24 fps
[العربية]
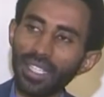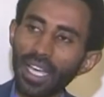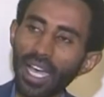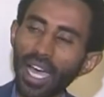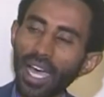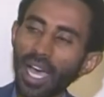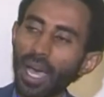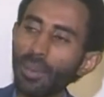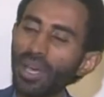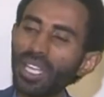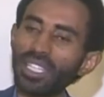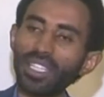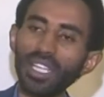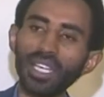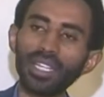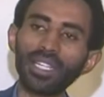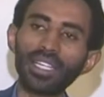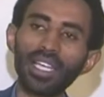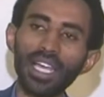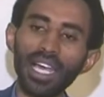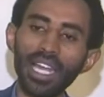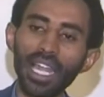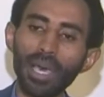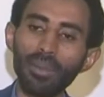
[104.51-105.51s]
أبدا
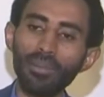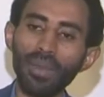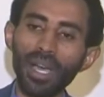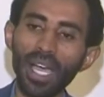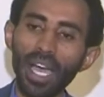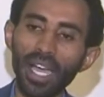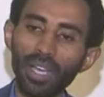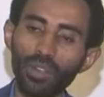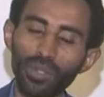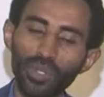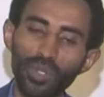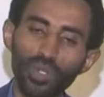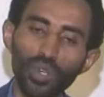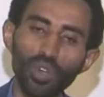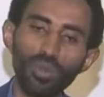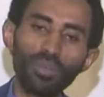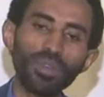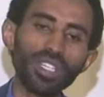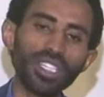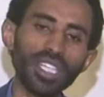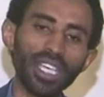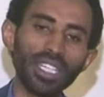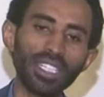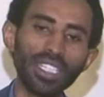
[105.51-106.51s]
كلام
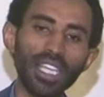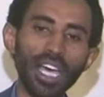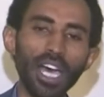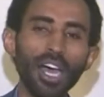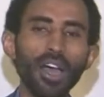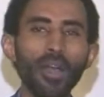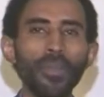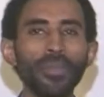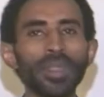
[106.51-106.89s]
أكذوبي زي ده